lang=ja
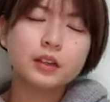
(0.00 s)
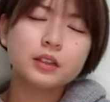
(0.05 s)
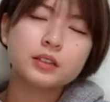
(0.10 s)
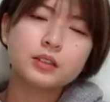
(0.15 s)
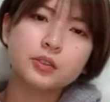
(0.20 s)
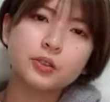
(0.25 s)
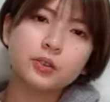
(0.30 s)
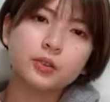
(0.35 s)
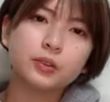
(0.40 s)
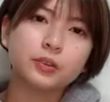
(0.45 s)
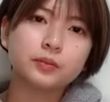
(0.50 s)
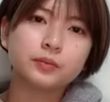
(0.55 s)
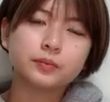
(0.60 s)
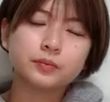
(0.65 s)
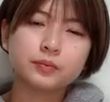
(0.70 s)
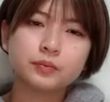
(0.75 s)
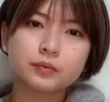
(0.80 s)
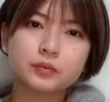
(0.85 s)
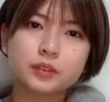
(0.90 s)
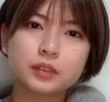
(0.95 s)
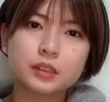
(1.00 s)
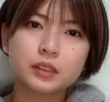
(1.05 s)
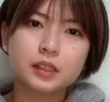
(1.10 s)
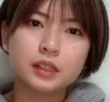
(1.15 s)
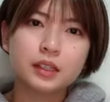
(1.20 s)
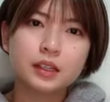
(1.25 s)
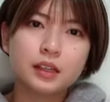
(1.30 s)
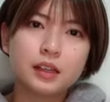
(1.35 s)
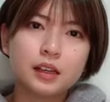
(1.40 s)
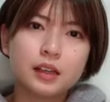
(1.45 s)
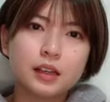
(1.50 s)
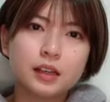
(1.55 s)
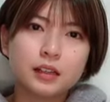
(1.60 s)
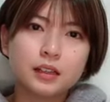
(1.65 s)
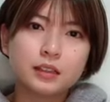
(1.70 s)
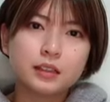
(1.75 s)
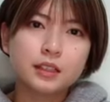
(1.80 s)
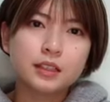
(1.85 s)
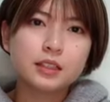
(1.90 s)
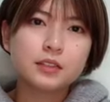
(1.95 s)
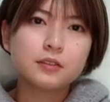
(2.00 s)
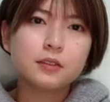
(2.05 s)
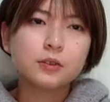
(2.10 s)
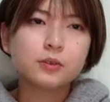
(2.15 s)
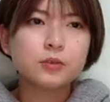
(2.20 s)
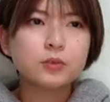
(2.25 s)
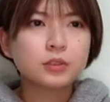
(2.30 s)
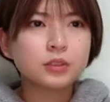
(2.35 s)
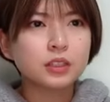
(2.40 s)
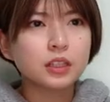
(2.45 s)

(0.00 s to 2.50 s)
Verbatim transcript: そう私は今